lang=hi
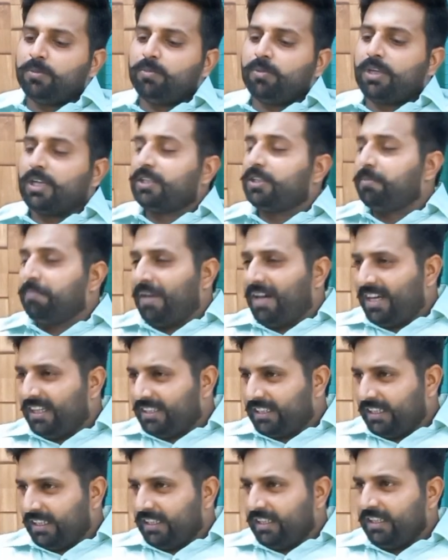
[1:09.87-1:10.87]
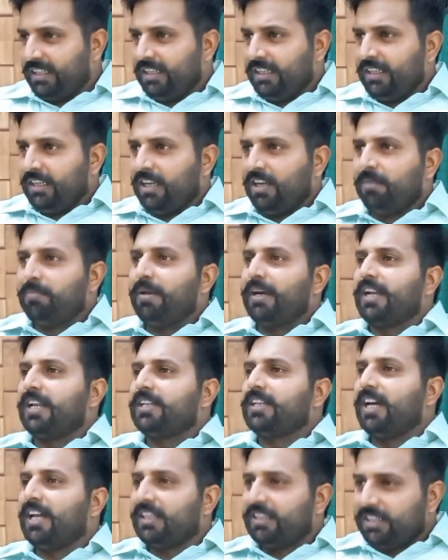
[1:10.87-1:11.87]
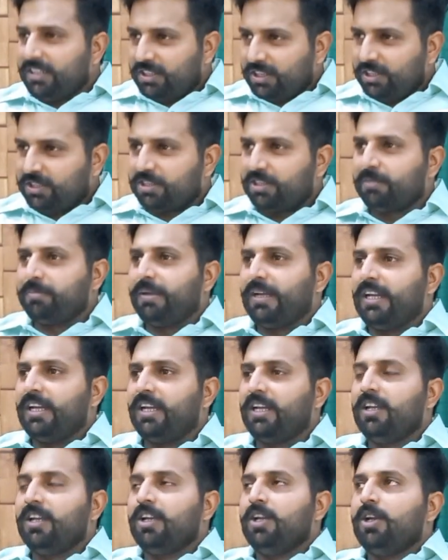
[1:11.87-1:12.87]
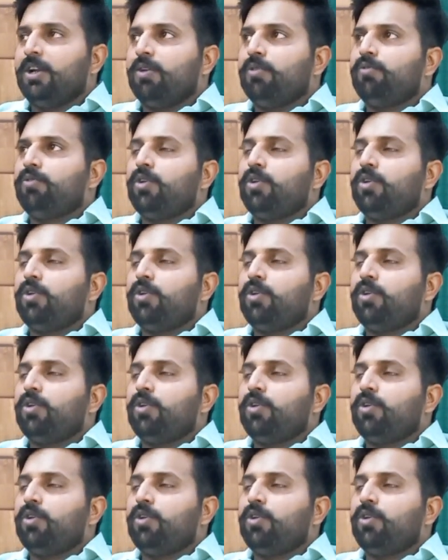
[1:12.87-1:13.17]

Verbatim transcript: मुकदमात हैं हम्म। हमारा अदालती सिस्टम है हम्म।